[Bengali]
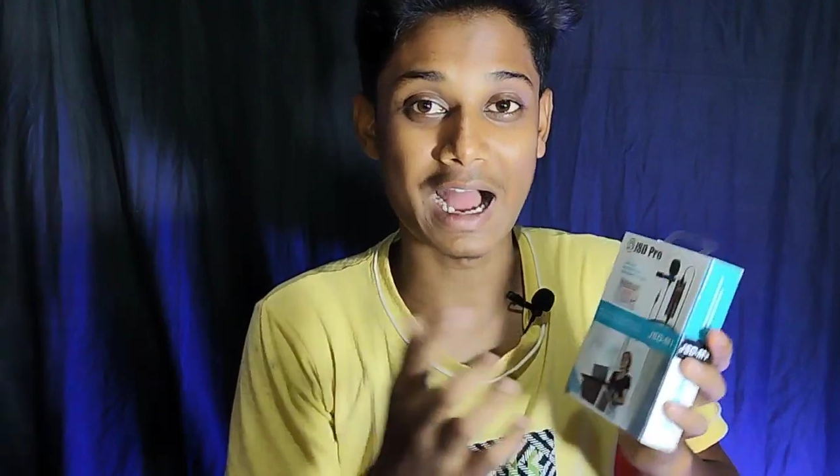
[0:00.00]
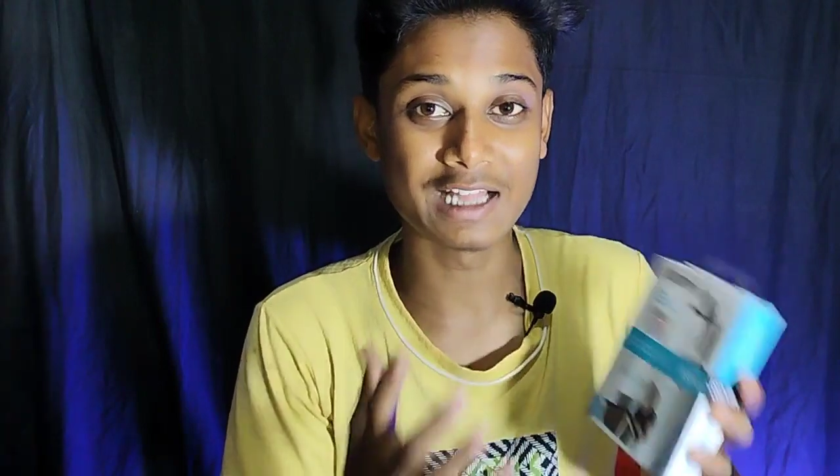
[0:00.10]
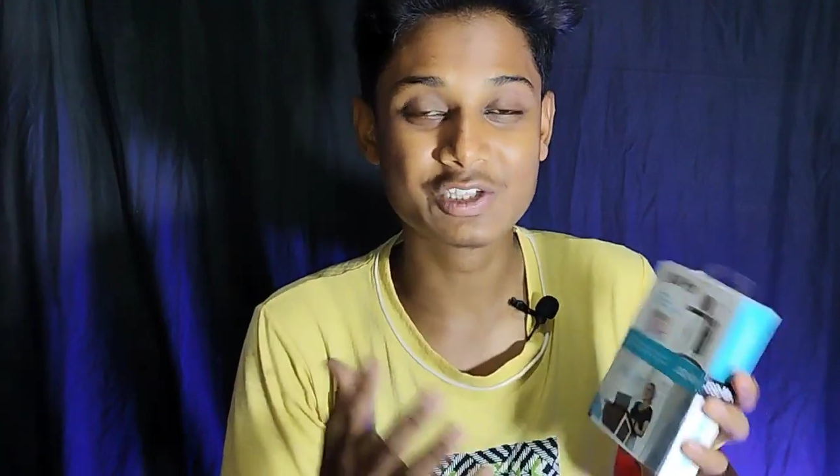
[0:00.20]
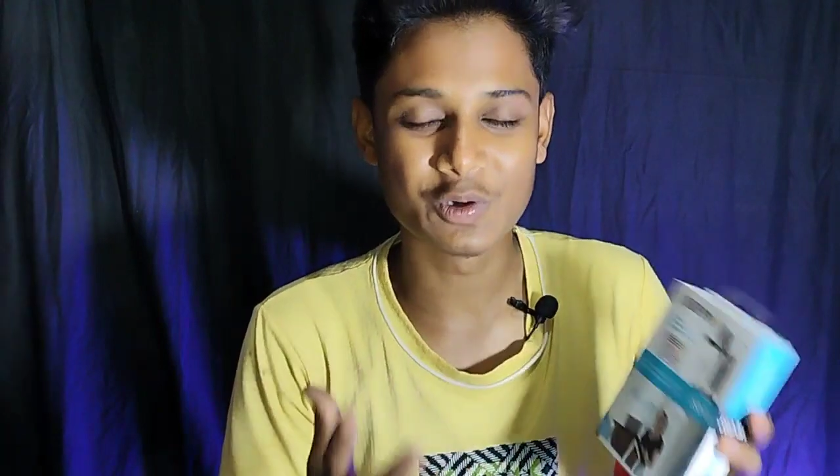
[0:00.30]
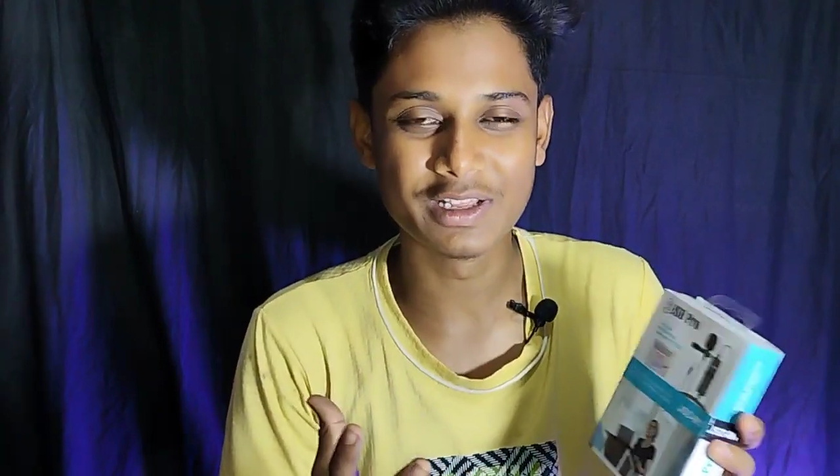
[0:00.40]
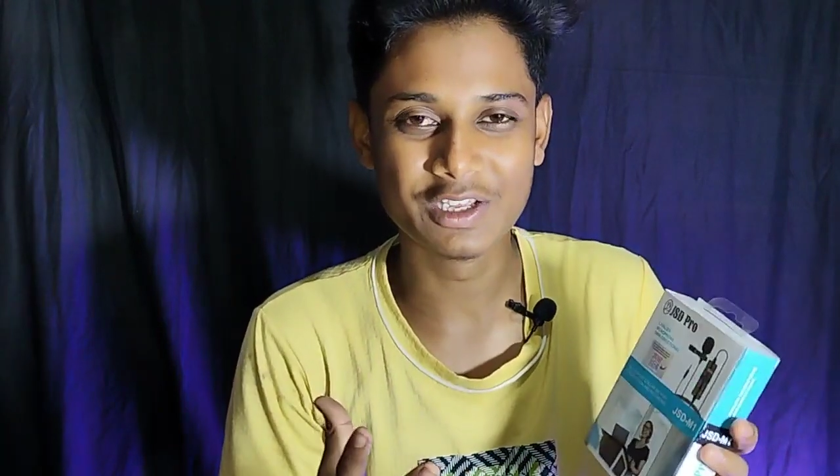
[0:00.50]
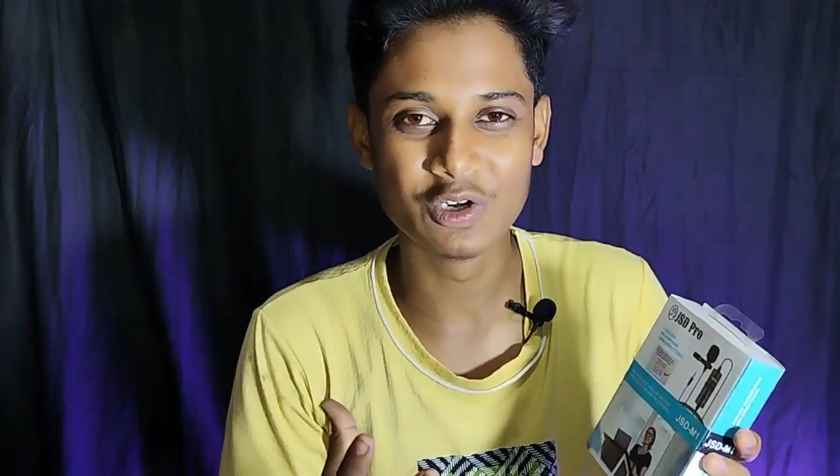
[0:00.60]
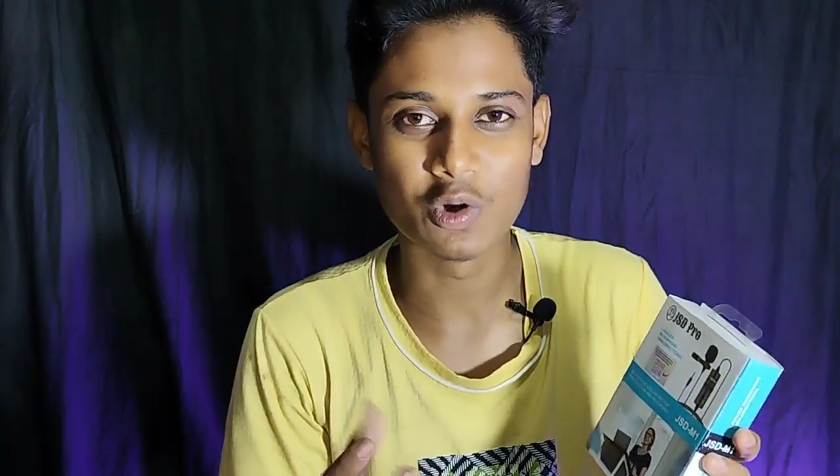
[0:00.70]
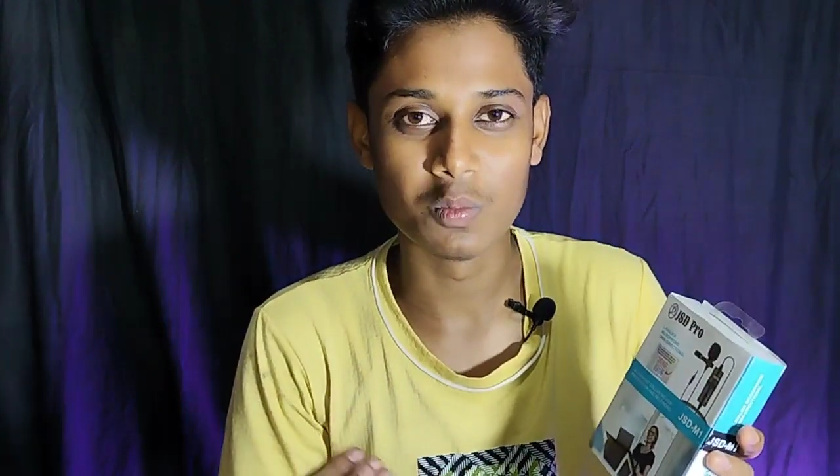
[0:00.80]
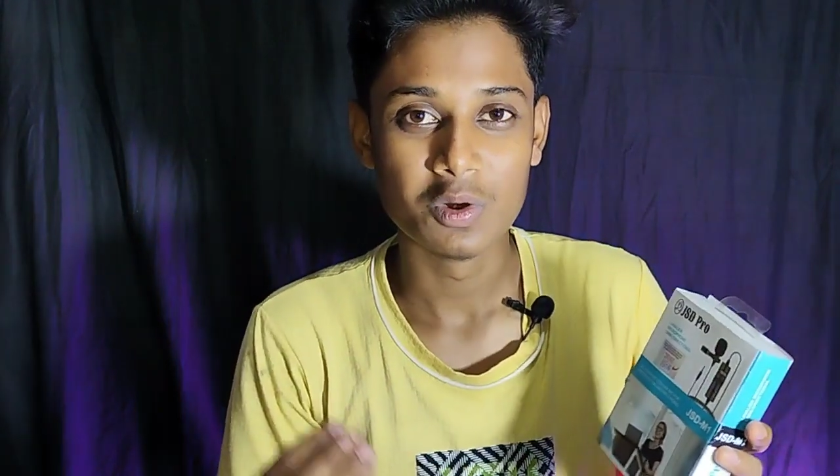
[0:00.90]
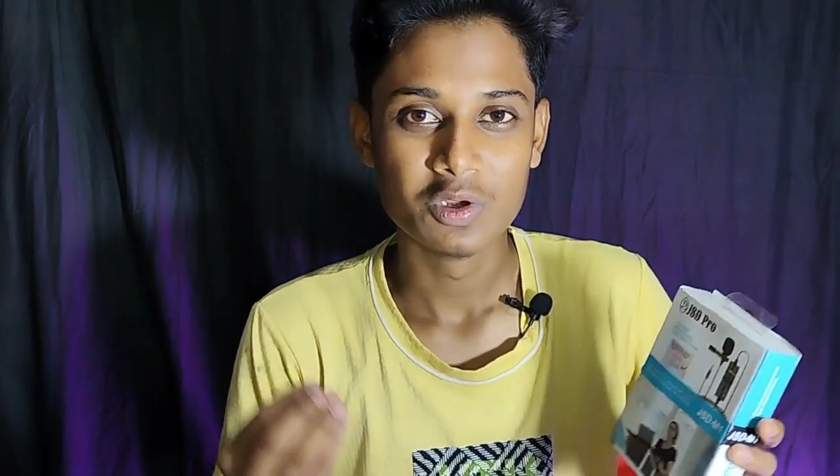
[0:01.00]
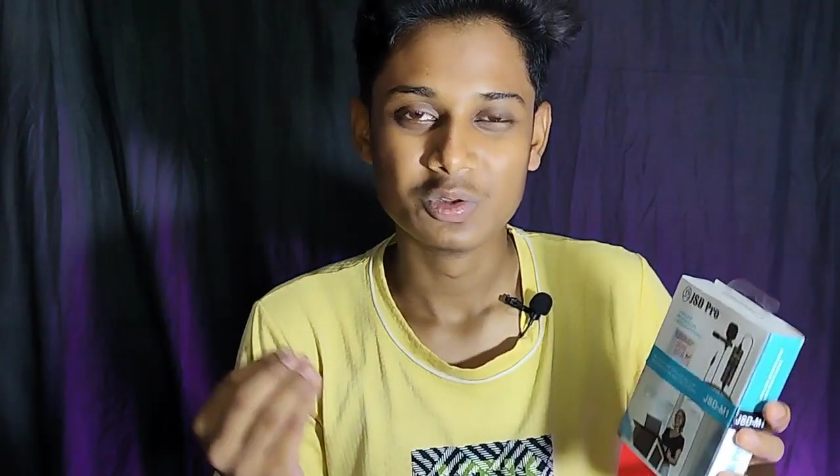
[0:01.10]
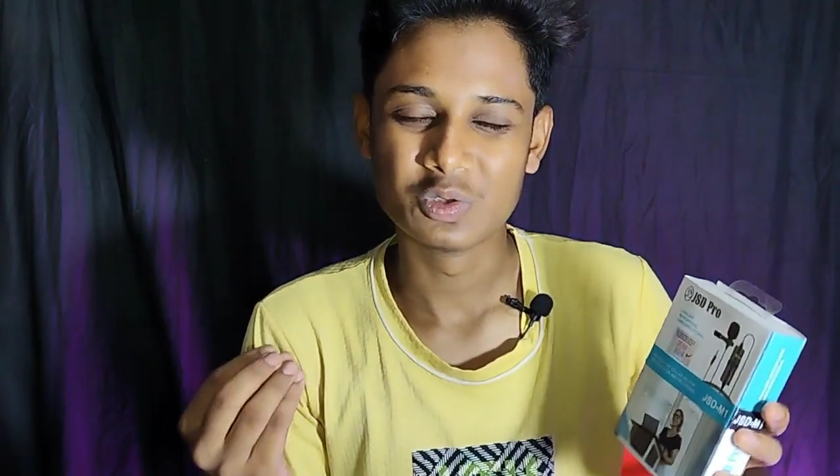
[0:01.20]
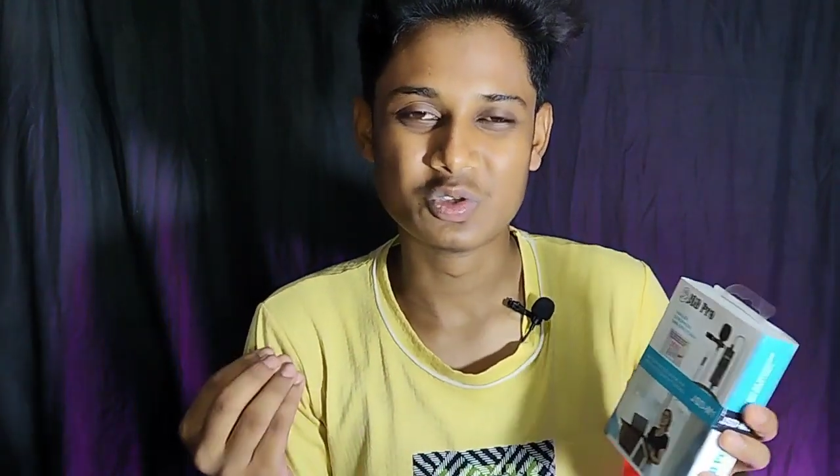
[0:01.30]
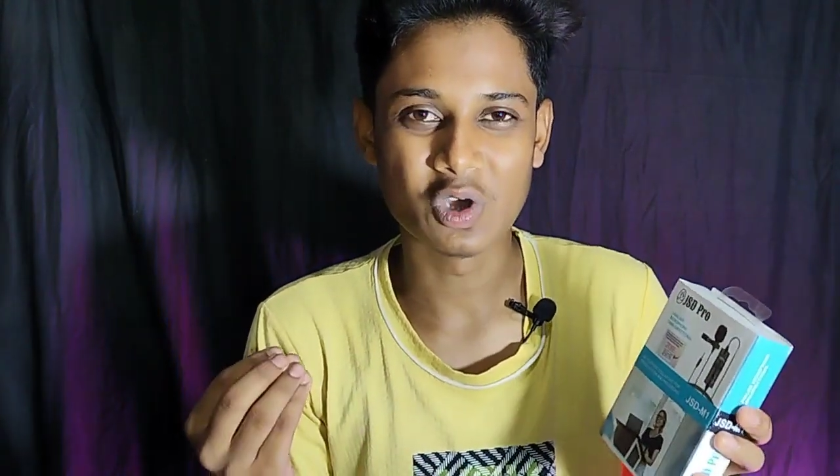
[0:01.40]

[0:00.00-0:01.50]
কাজ করে কিরকম তো